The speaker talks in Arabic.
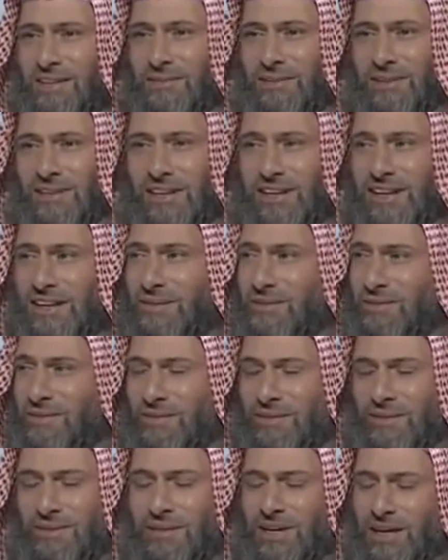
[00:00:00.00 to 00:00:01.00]
والله
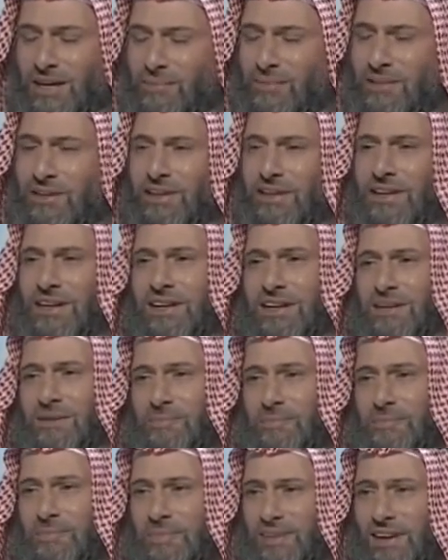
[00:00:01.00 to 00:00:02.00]
الحمد لله
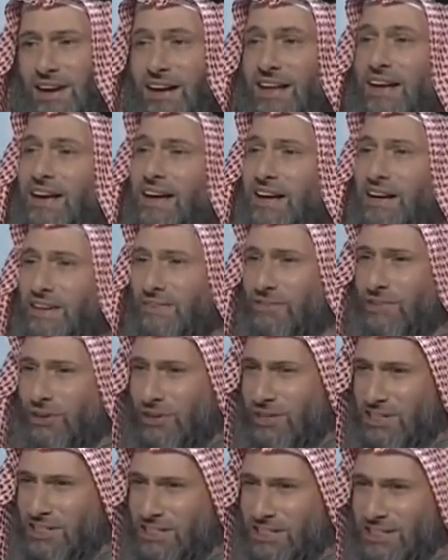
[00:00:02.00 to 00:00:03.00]
أنا عارف
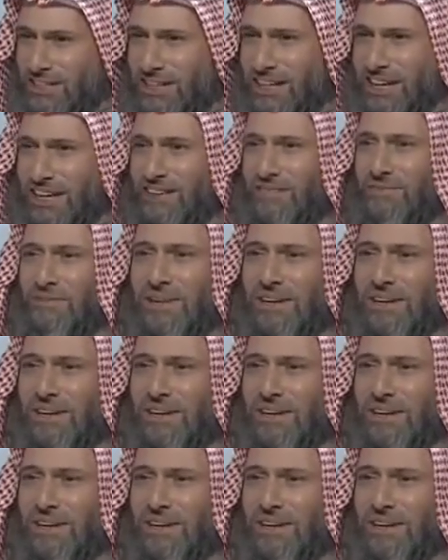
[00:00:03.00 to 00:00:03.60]
لغتي ضعيف